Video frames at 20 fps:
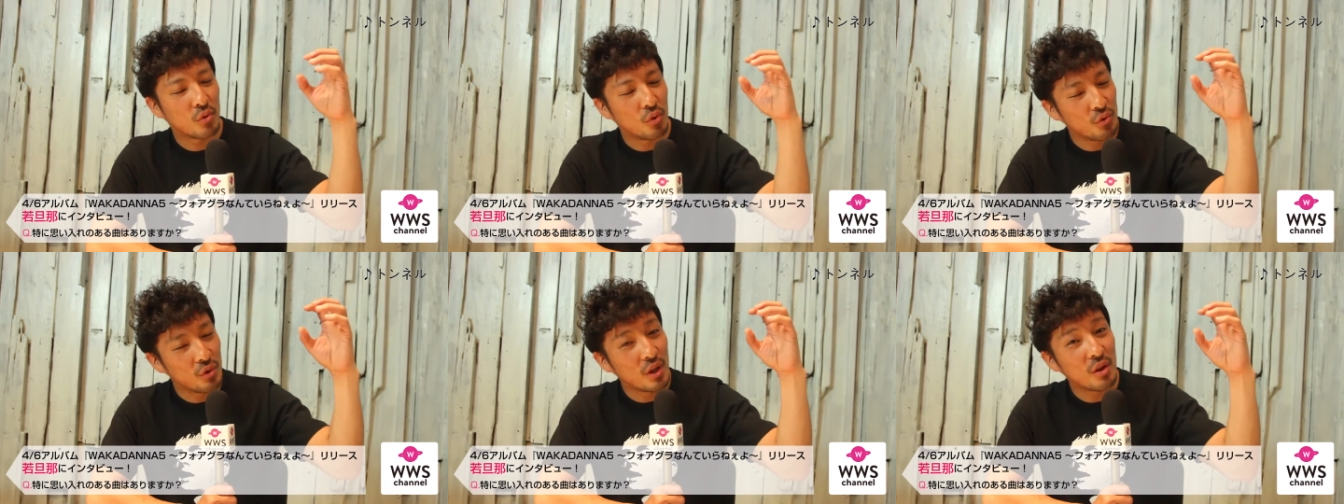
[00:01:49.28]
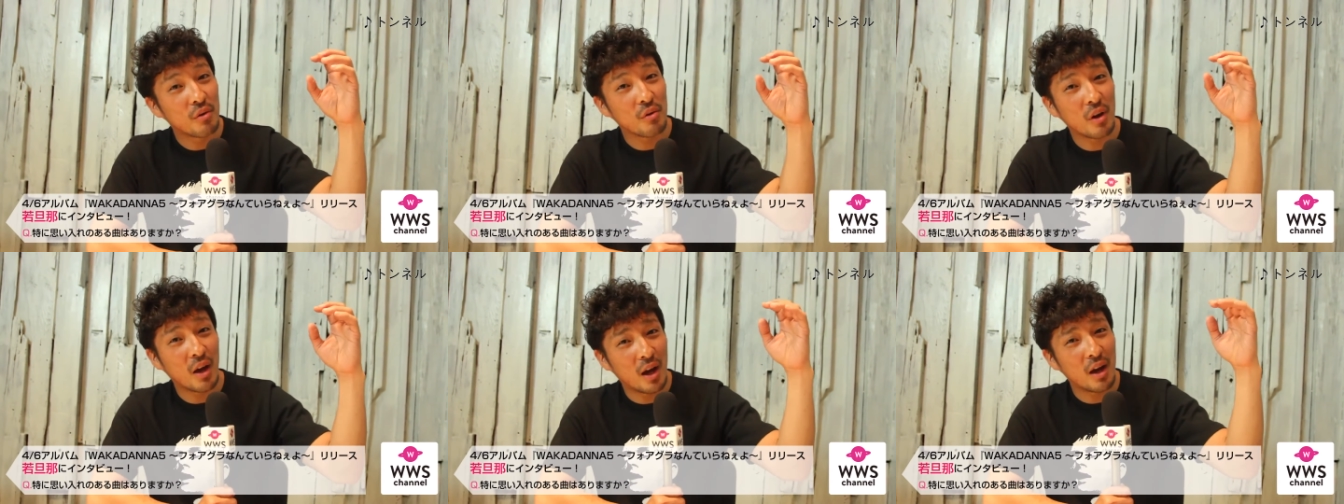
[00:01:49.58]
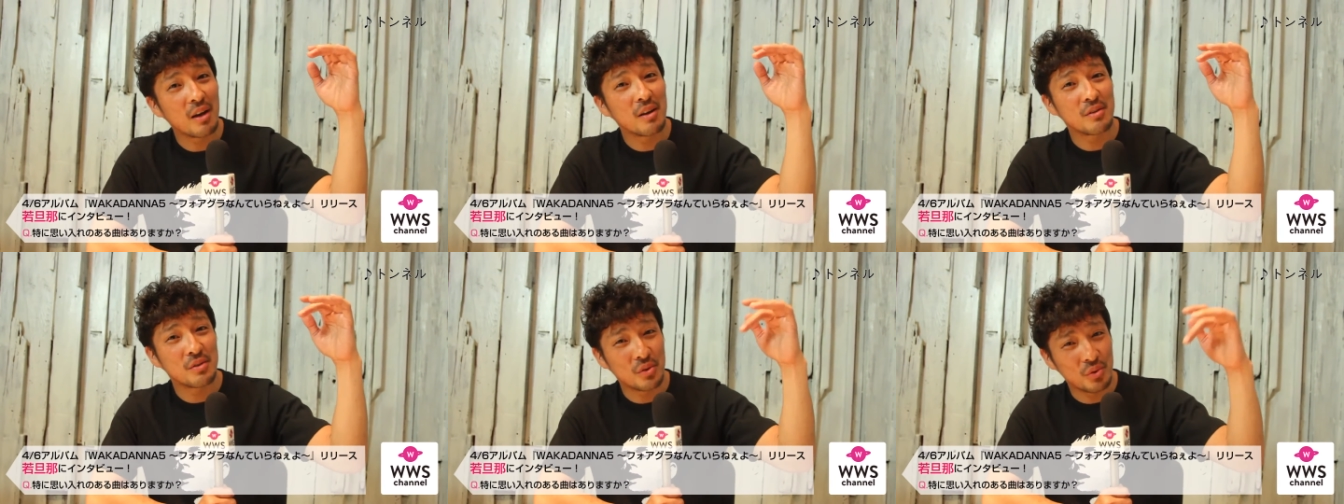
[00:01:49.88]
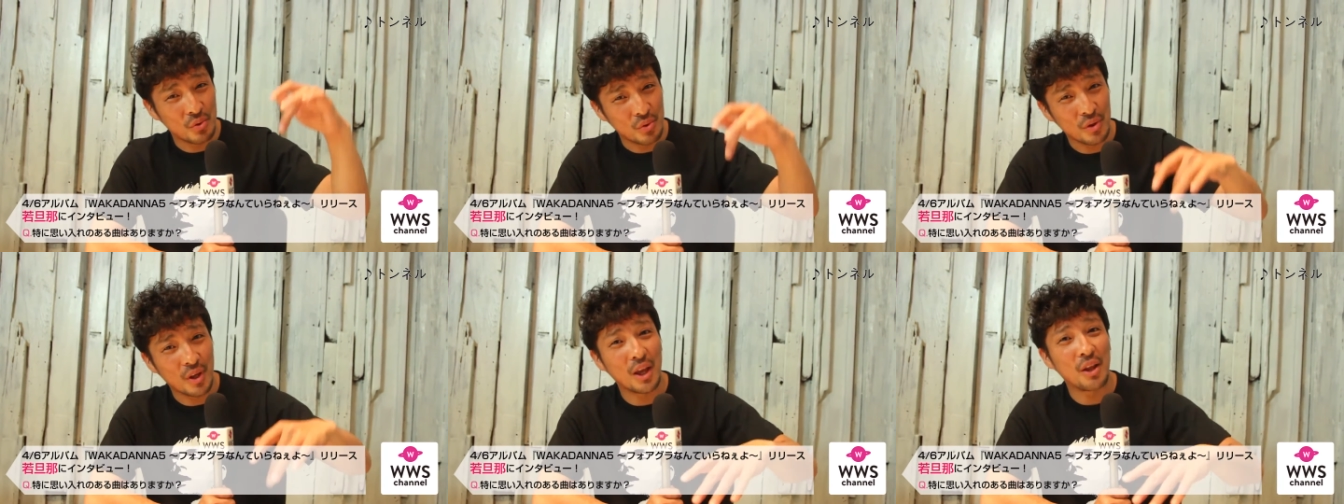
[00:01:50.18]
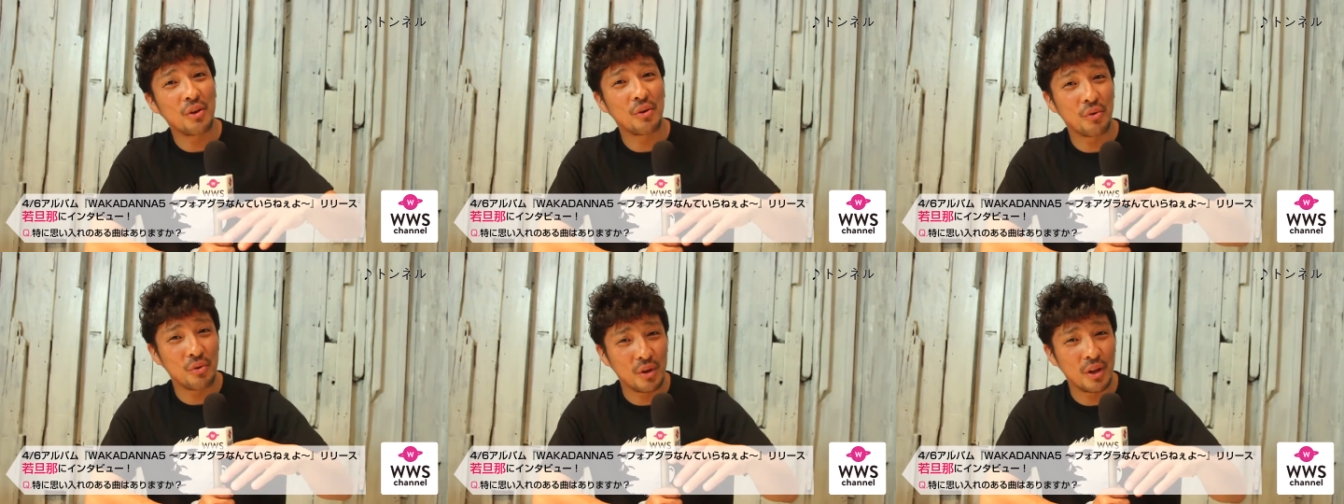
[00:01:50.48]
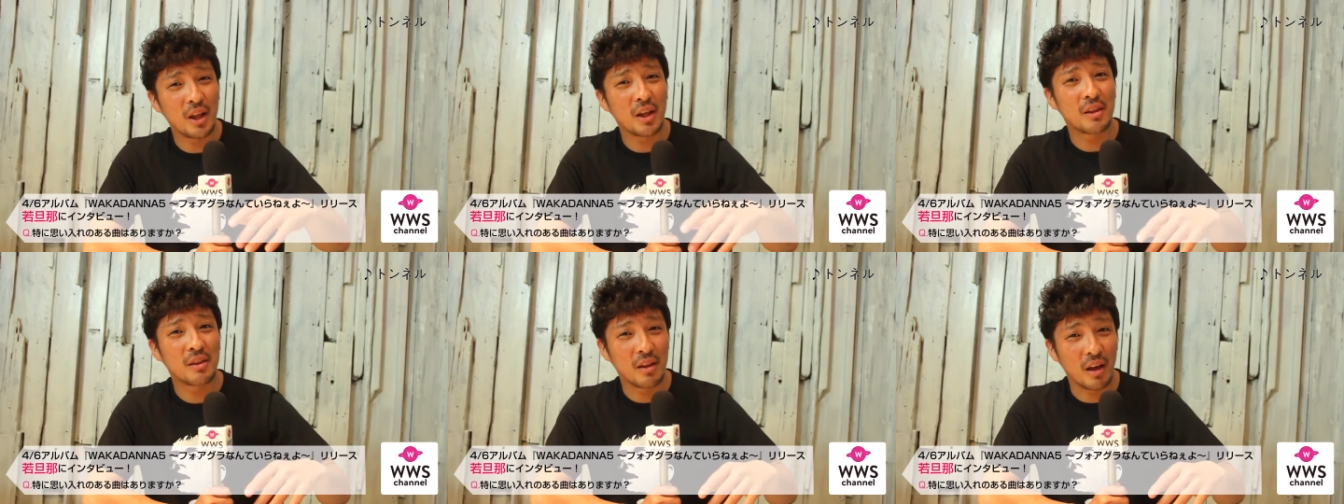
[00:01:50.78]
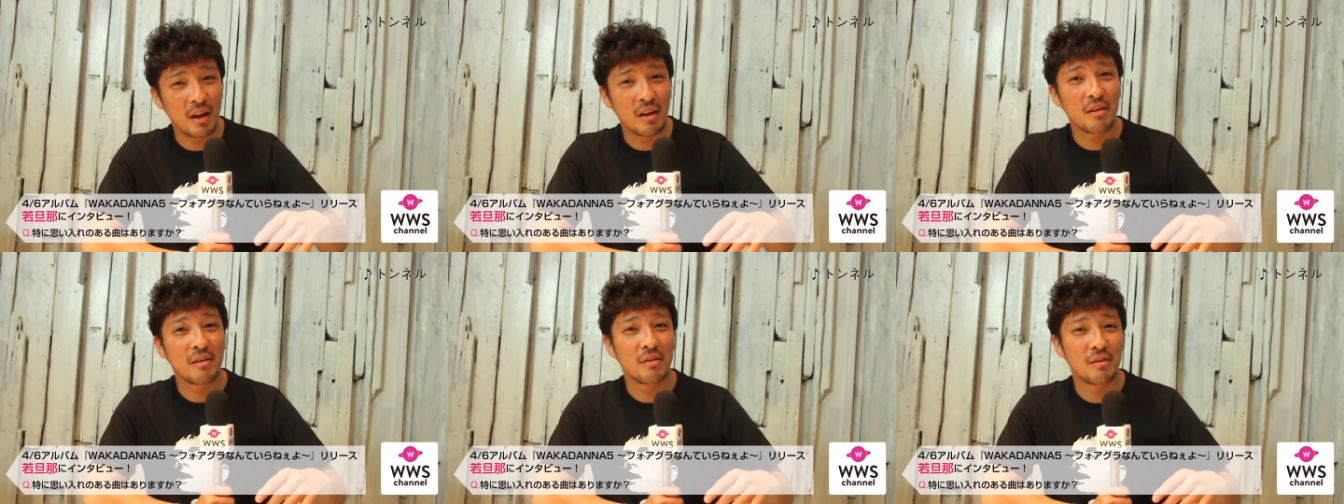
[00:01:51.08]
トンネルがその源流になっ
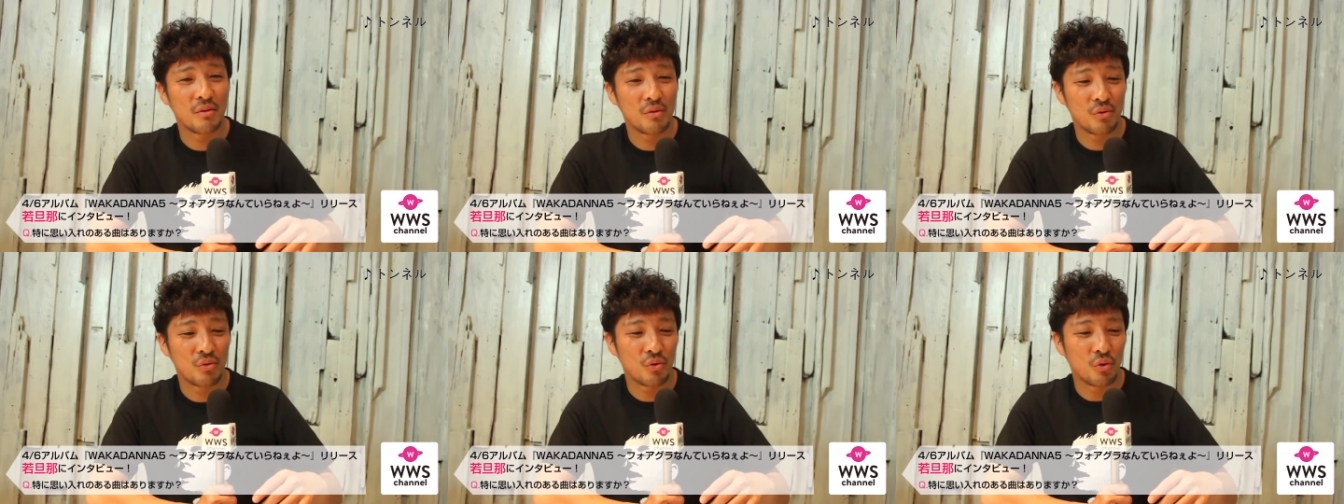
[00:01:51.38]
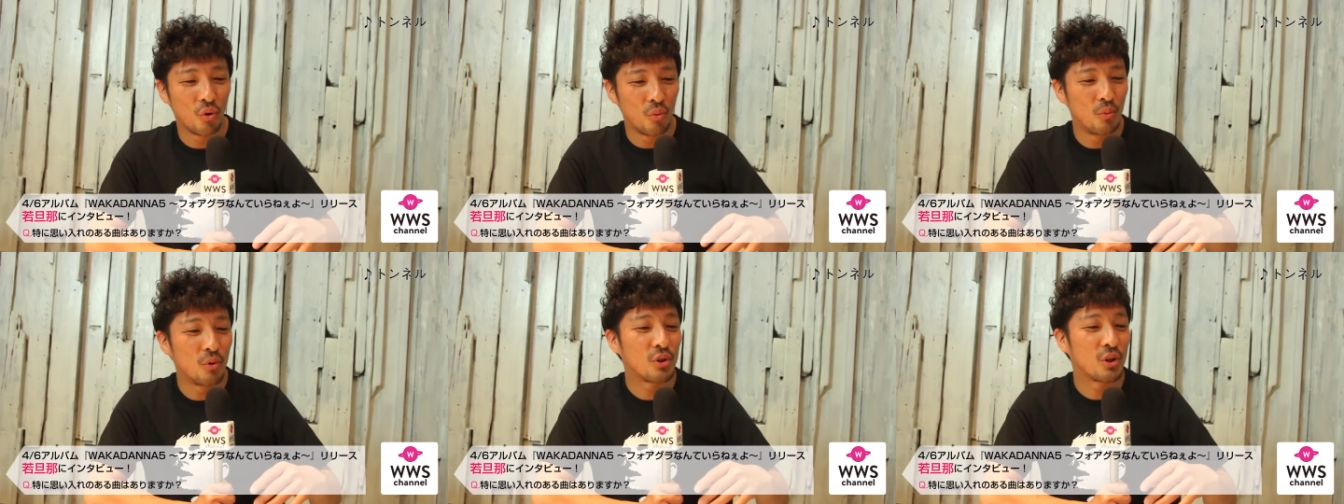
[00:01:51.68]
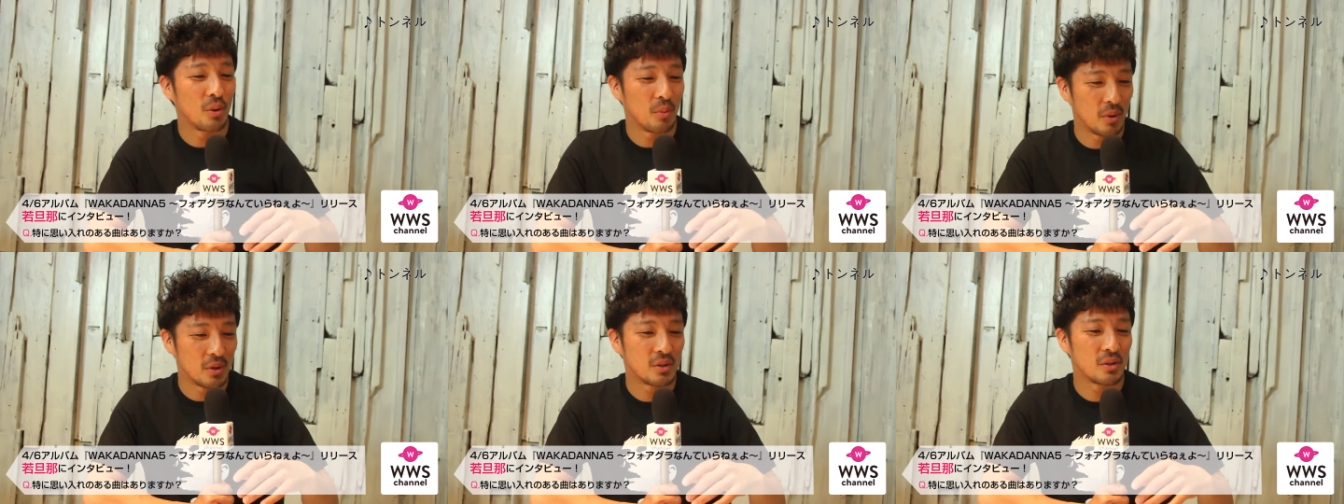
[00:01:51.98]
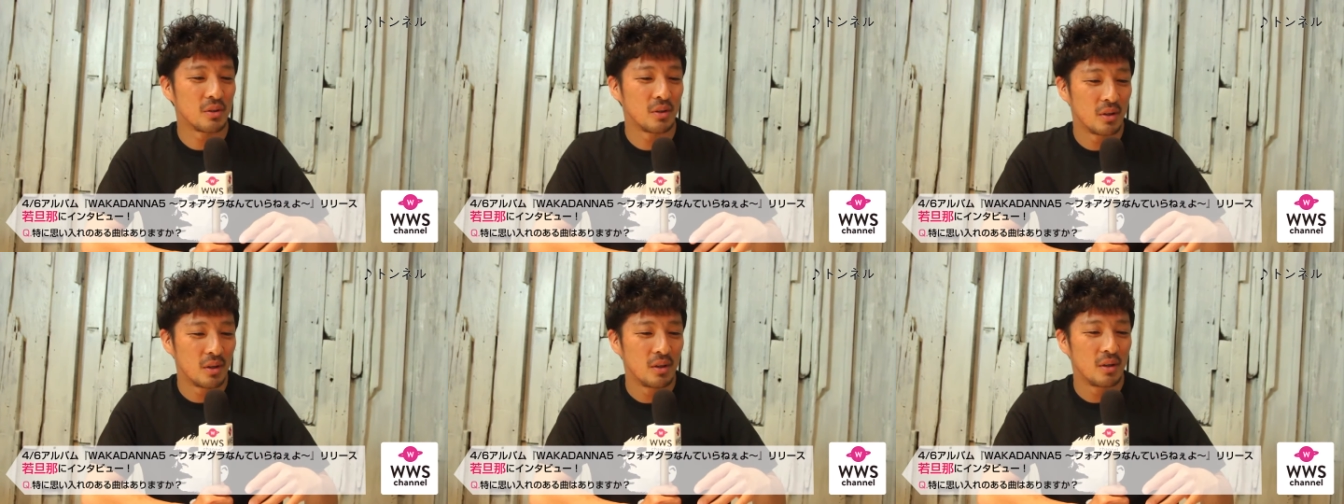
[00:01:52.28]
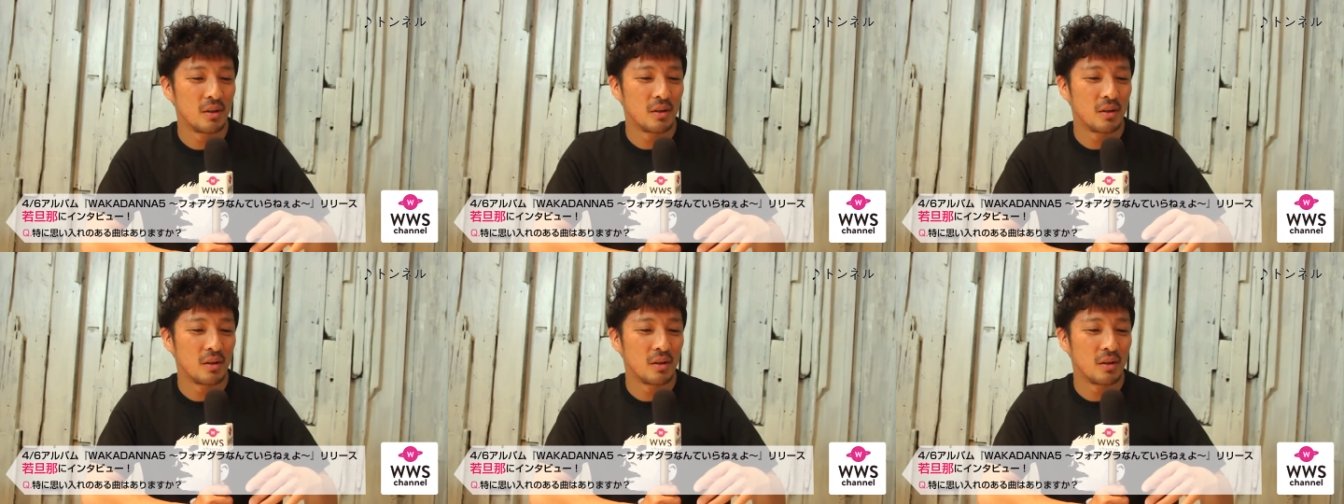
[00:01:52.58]
たと思ってます